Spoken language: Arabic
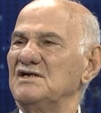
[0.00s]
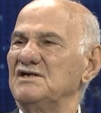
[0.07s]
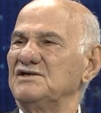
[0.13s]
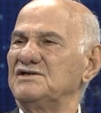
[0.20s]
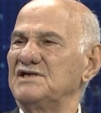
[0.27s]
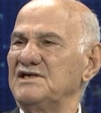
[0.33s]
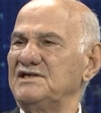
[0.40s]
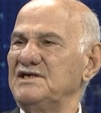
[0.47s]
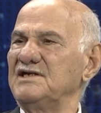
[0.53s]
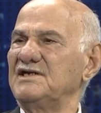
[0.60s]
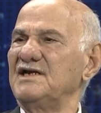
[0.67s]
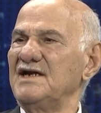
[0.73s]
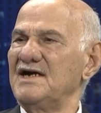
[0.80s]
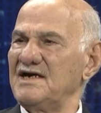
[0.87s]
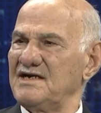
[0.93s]
شديد
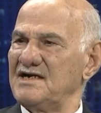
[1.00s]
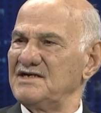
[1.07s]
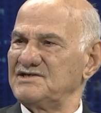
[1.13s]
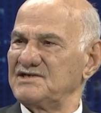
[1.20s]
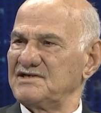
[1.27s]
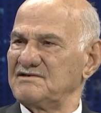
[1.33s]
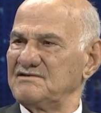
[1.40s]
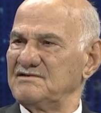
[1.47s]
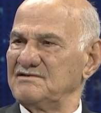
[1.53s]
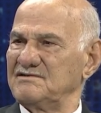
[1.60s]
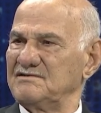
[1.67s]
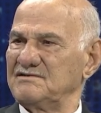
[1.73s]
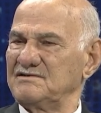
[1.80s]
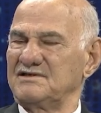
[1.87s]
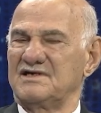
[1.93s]
الحراجة
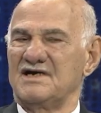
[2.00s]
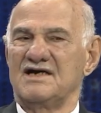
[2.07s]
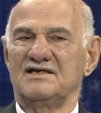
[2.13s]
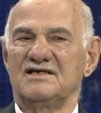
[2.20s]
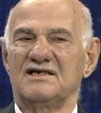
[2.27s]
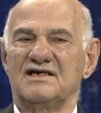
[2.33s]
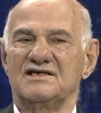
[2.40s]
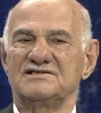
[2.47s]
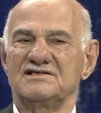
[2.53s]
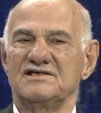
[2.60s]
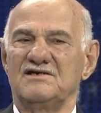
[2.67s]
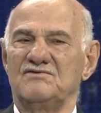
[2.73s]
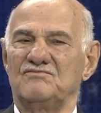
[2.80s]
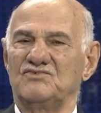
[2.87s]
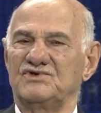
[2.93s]
كان الخزين
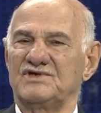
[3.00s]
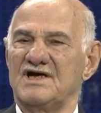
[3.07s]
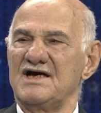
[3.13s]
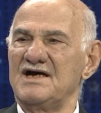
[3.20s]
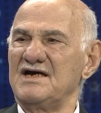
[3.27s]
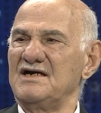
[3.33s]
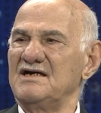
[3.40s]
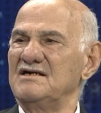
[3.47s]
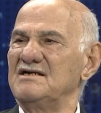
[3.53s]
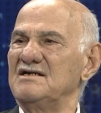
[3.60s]
المتاح